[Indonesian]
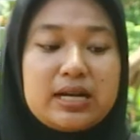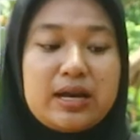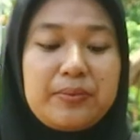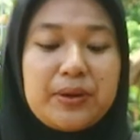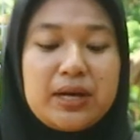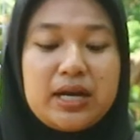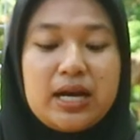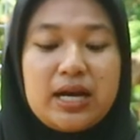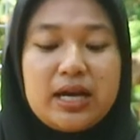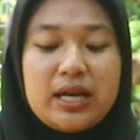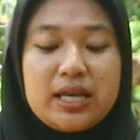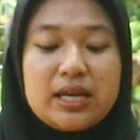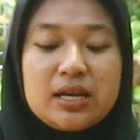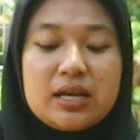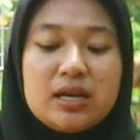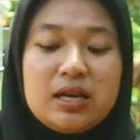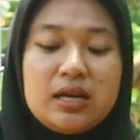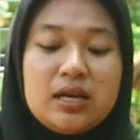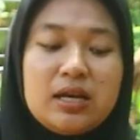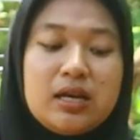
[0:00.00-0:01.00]
senapan angin
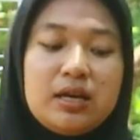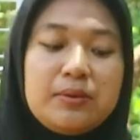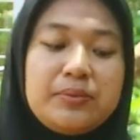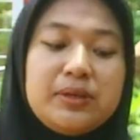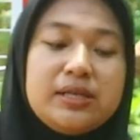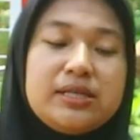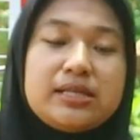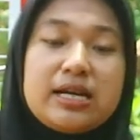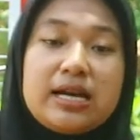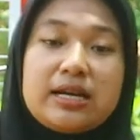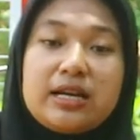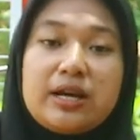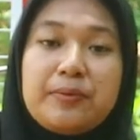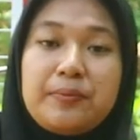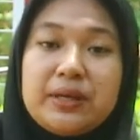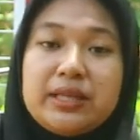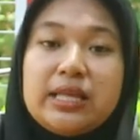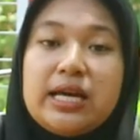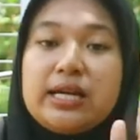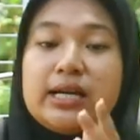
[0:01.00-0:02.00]
bisa
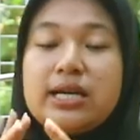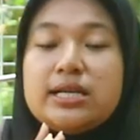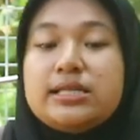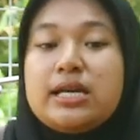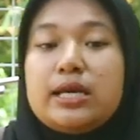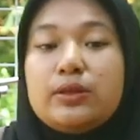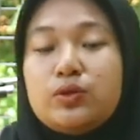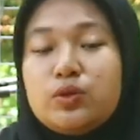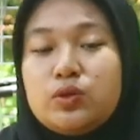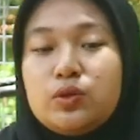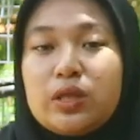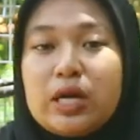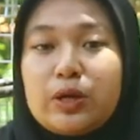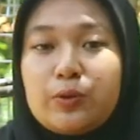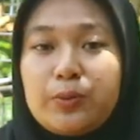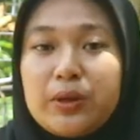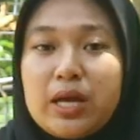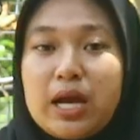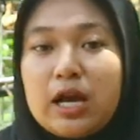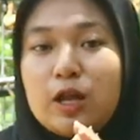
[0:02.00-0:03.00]
dapat harga satu juta
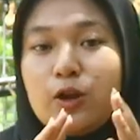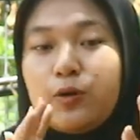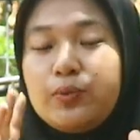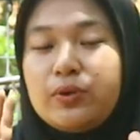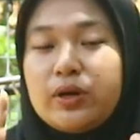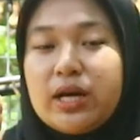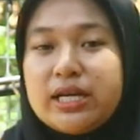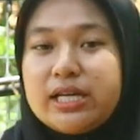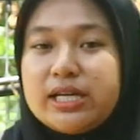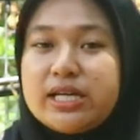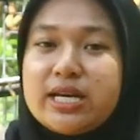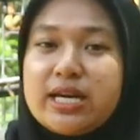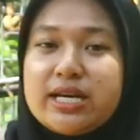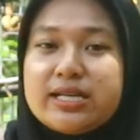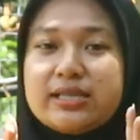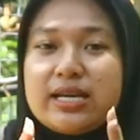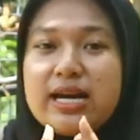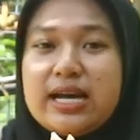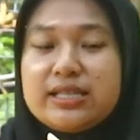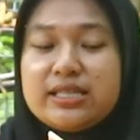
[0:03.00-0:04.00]
rupiah kalau bukan di
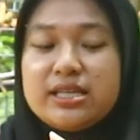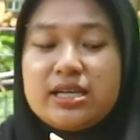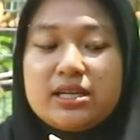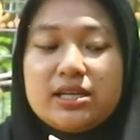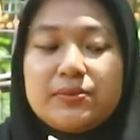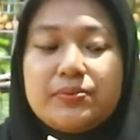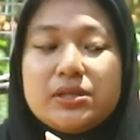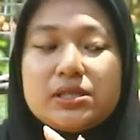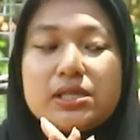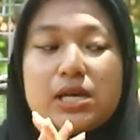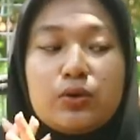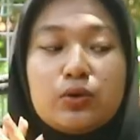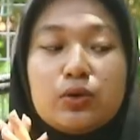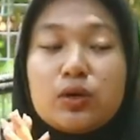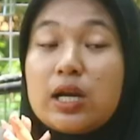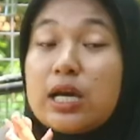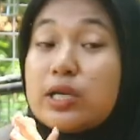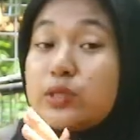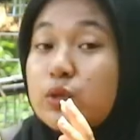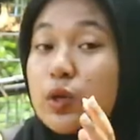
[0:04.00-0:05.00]
GSA jadi bisa
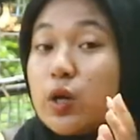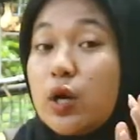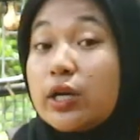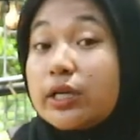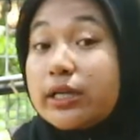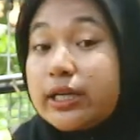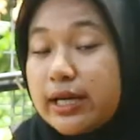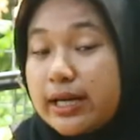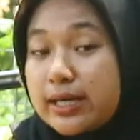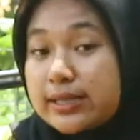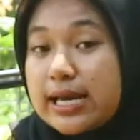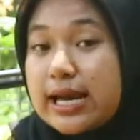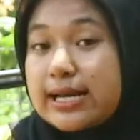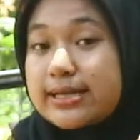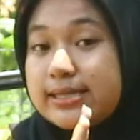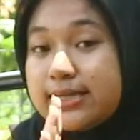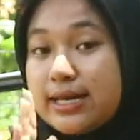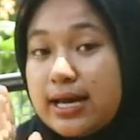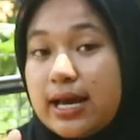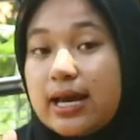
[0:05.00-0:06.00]
untuk langsung order
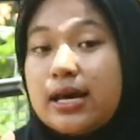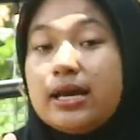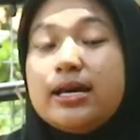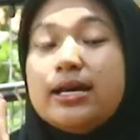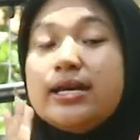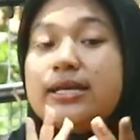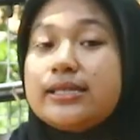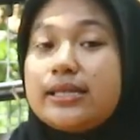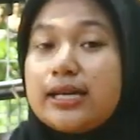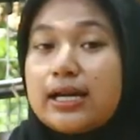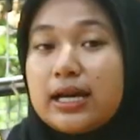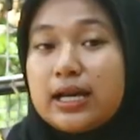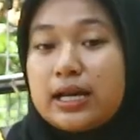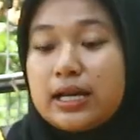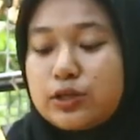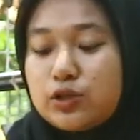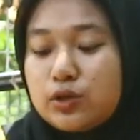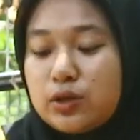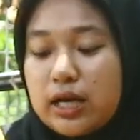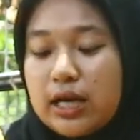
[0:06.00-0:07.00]
saja
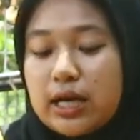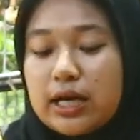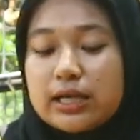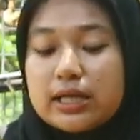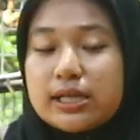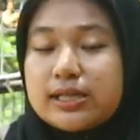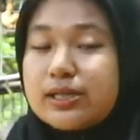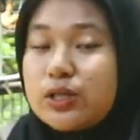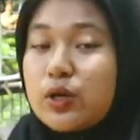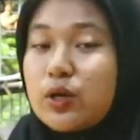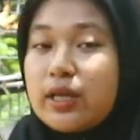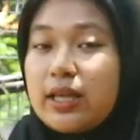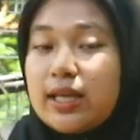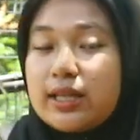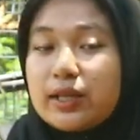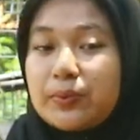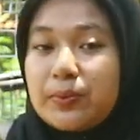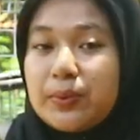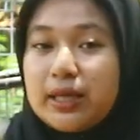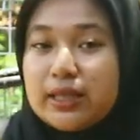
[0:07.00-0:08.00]
sekarang juga karena
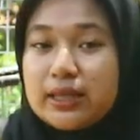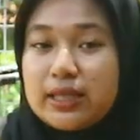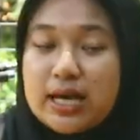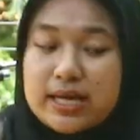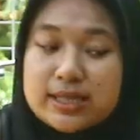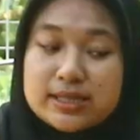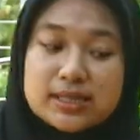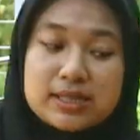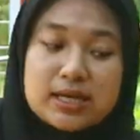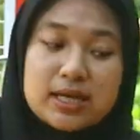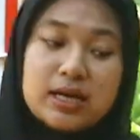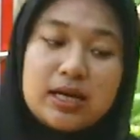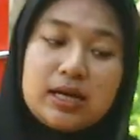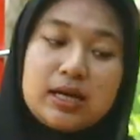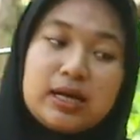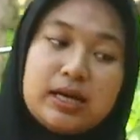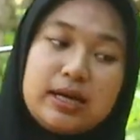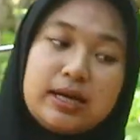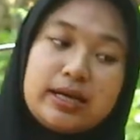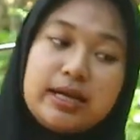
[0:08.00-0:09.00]
stoknya terbatas
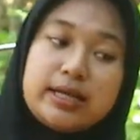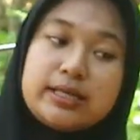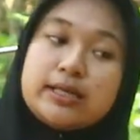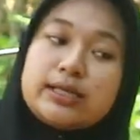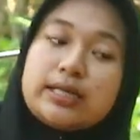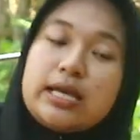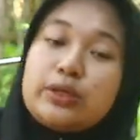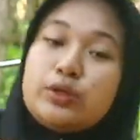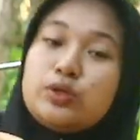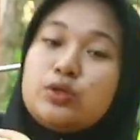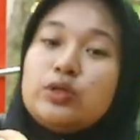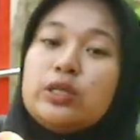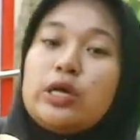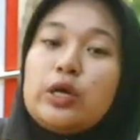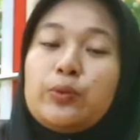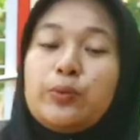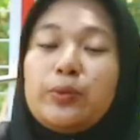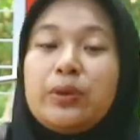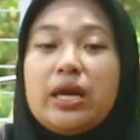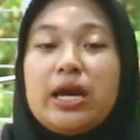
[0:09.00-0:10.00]
harganya satu
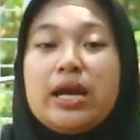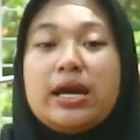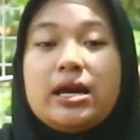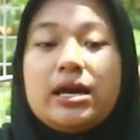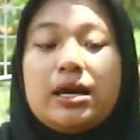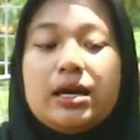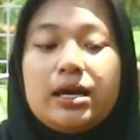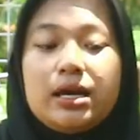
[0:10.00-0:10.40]
juta rupiah